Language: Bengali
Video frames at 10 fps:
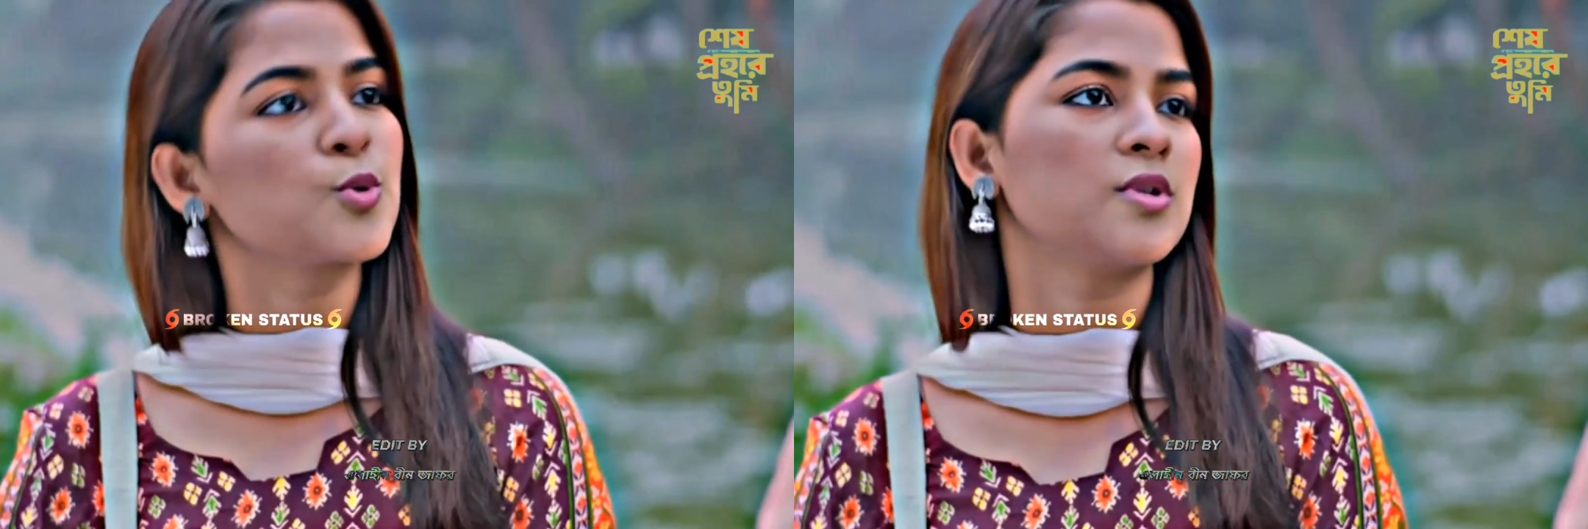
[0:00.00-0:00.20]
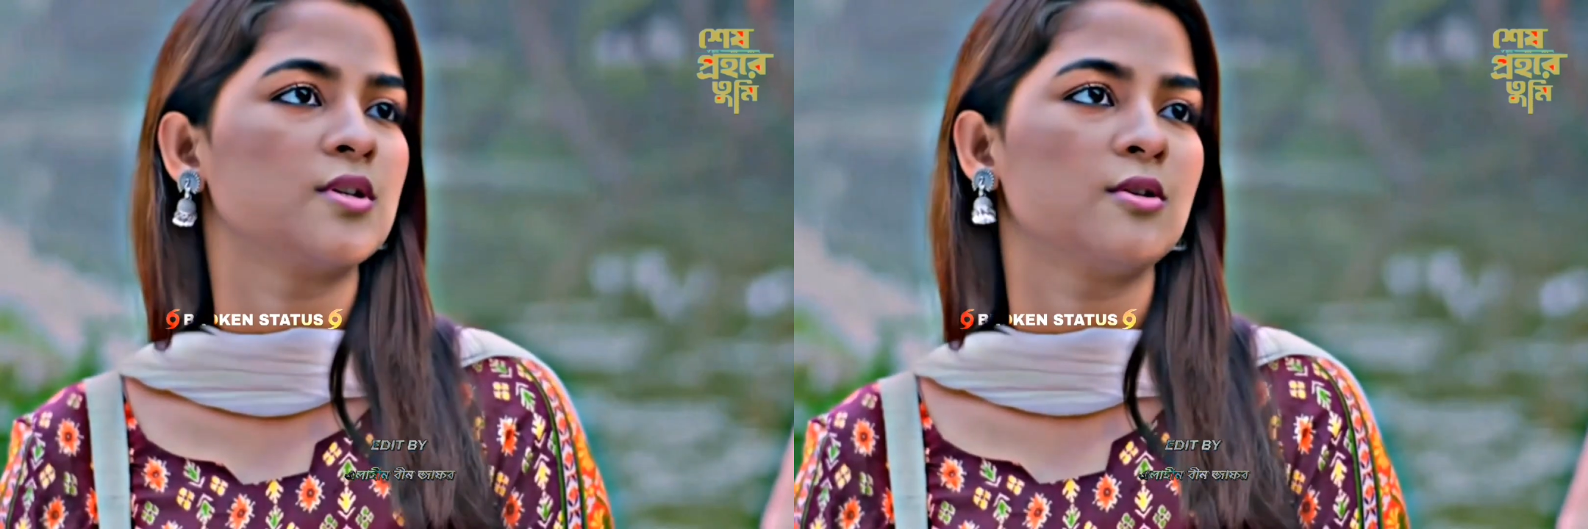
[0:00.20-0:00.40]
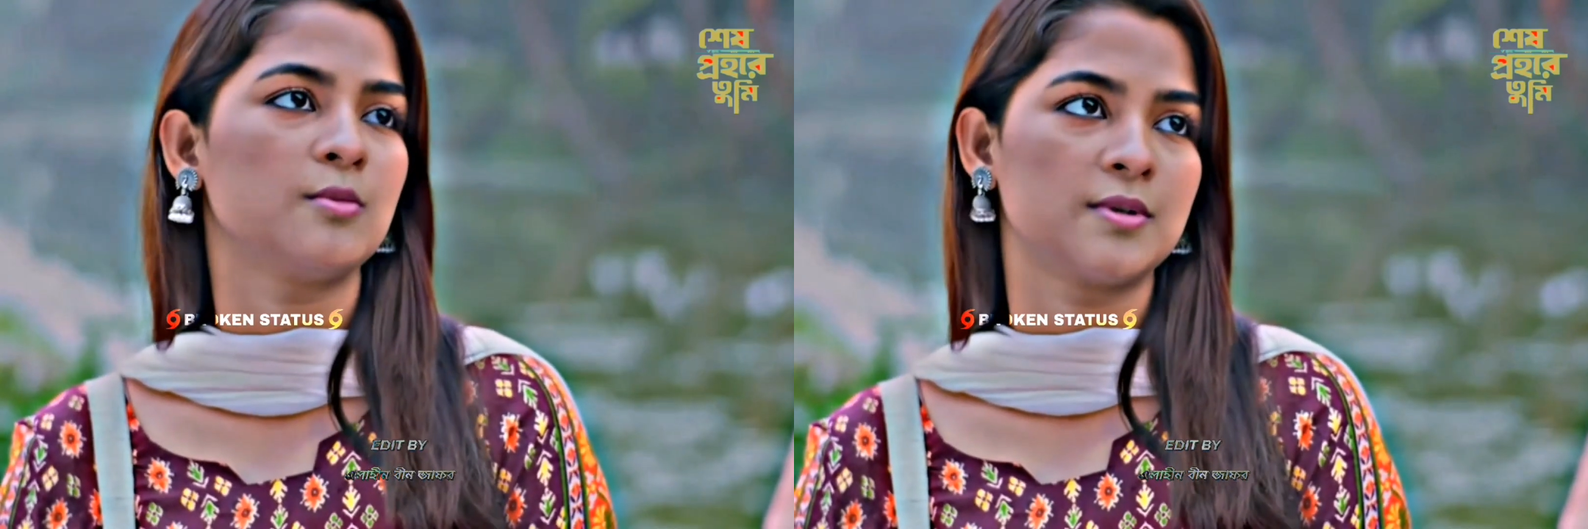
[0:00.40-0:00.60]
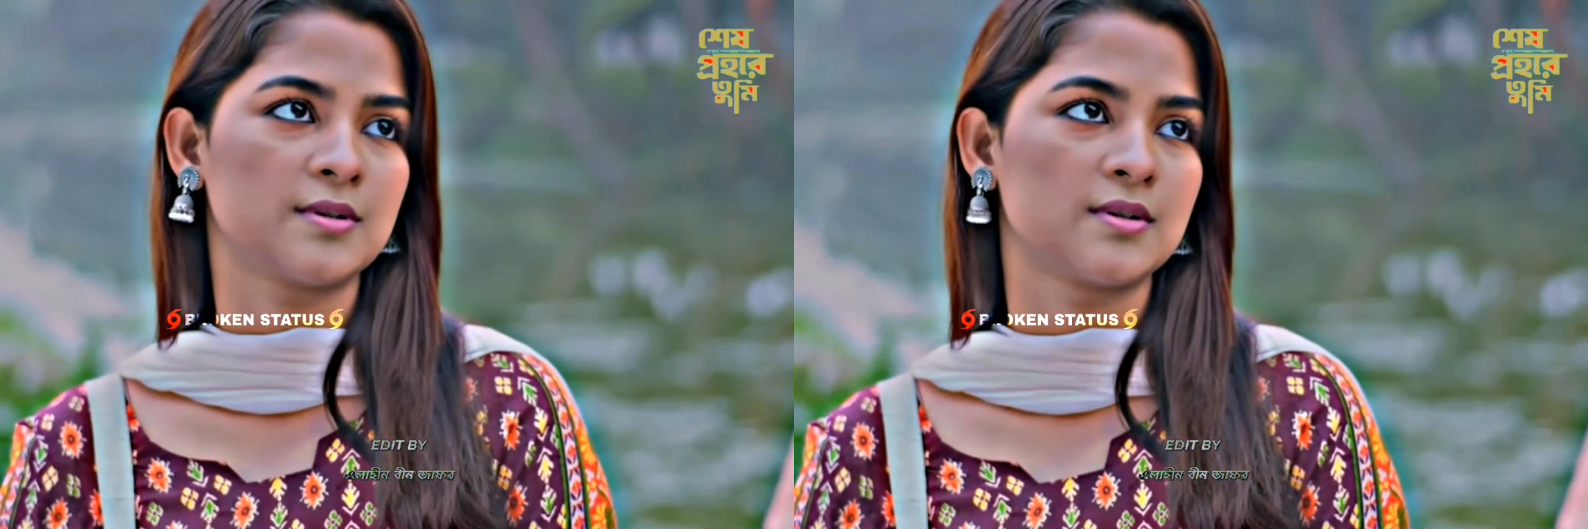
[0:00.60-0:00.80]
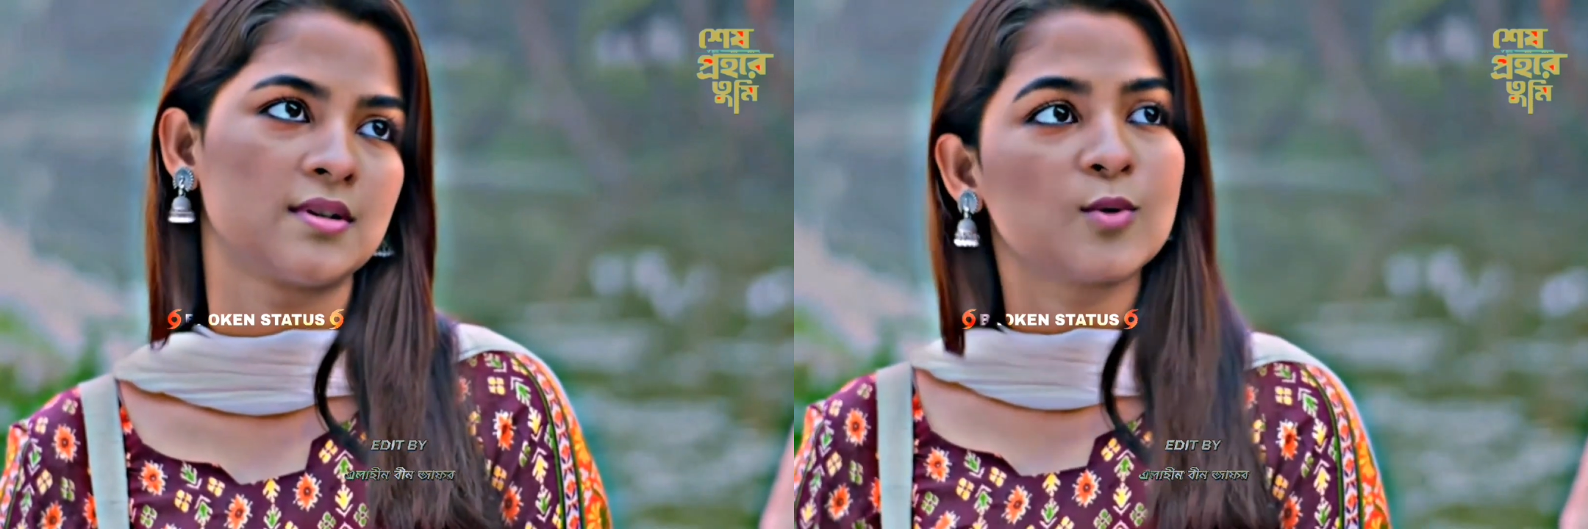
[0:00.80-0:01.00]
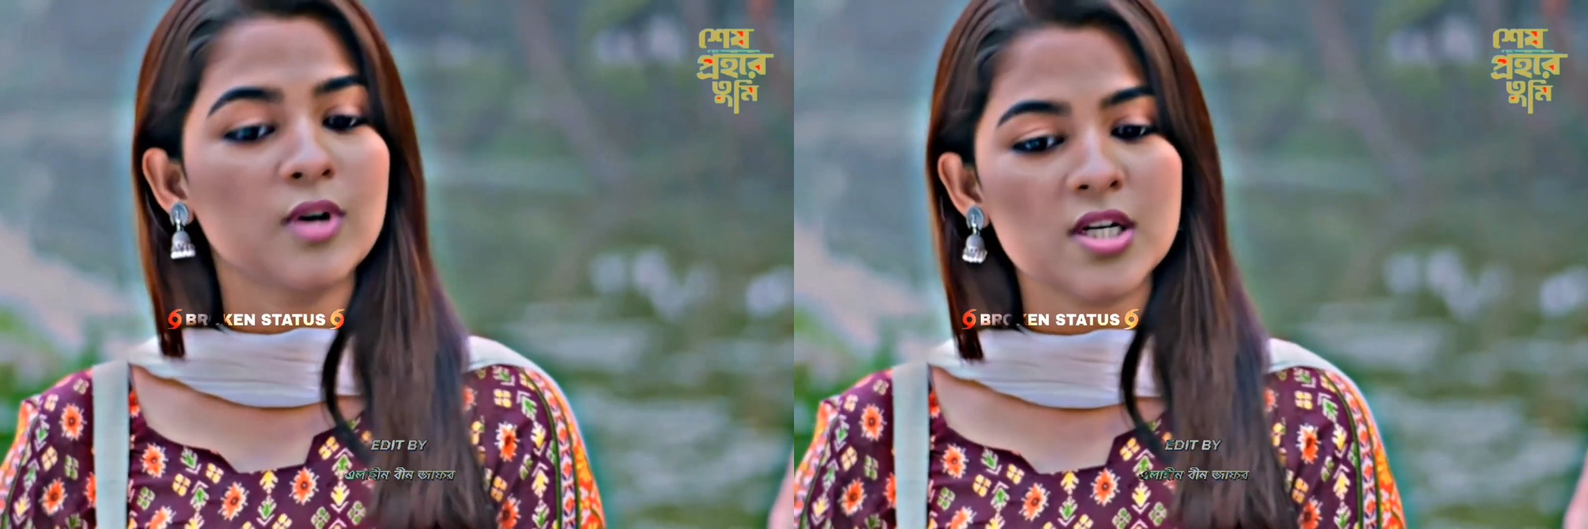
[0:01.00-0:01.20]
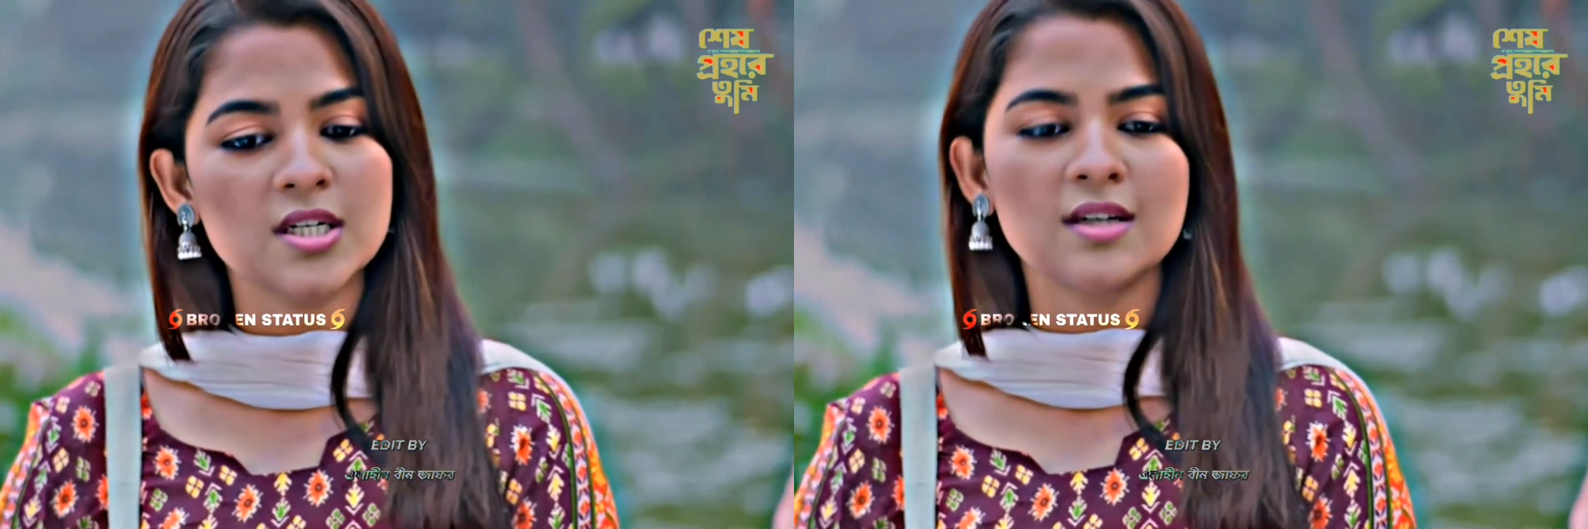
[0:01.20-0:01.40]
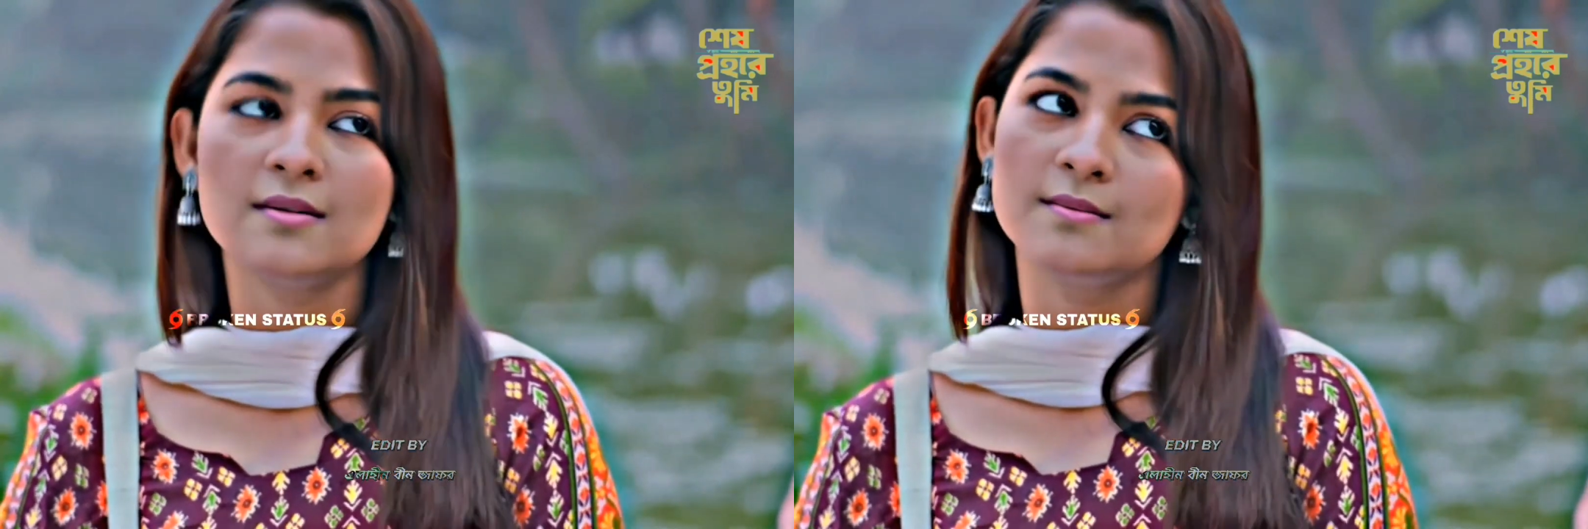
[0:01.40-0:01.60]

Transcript: সময় দিতে হবে ও আসলে